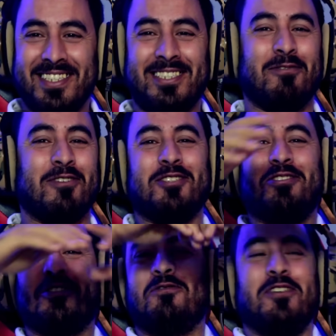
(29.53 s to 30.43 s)
سوف
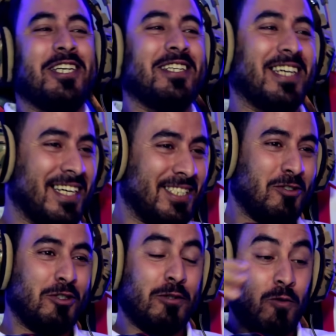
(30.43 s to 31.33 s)
تشفينا
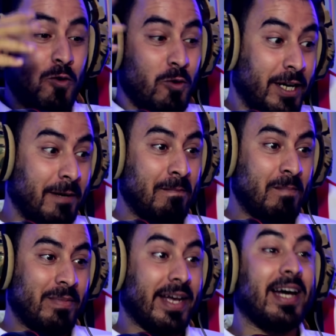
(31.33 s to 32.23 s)
غالي
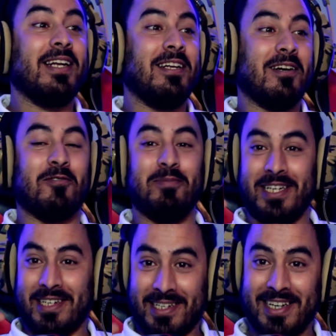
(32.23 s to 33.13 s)
غليلكم
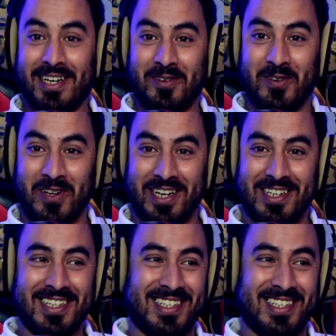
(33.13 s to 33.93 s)
ياك كيقول لها